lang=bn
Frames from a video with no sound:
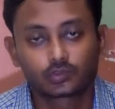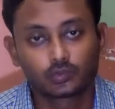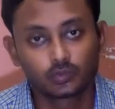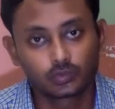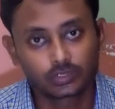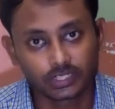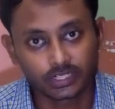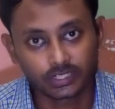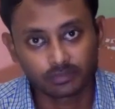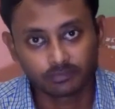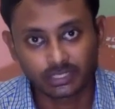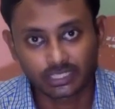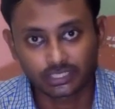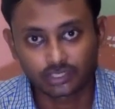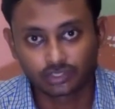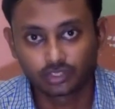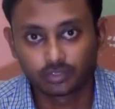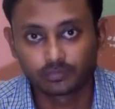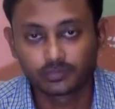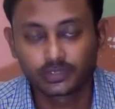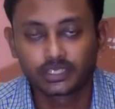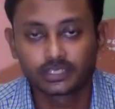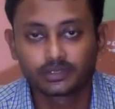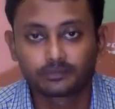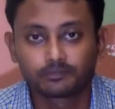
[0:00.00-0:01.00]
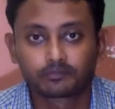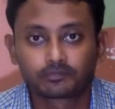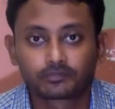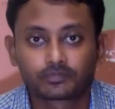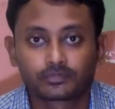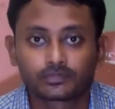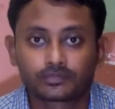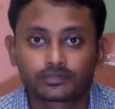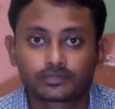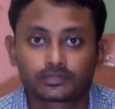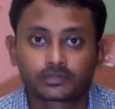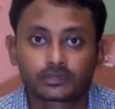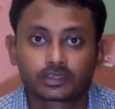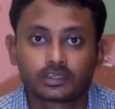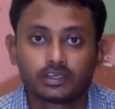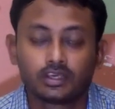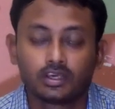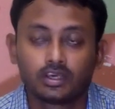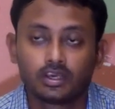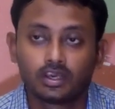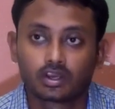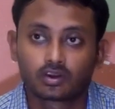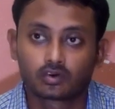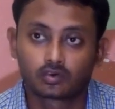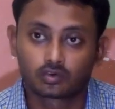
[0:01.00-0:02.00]
স্কুটারের মাধ্যমে
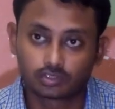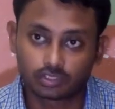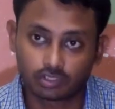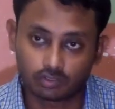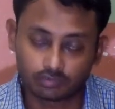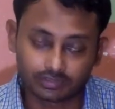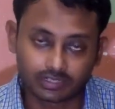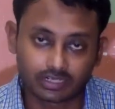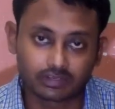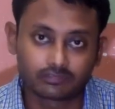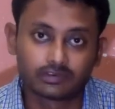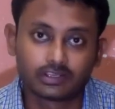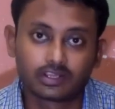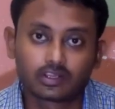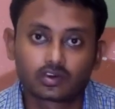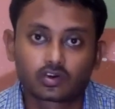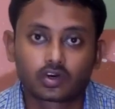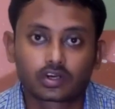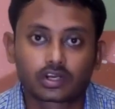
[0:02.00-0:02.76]
কোথাও ট্রাভেল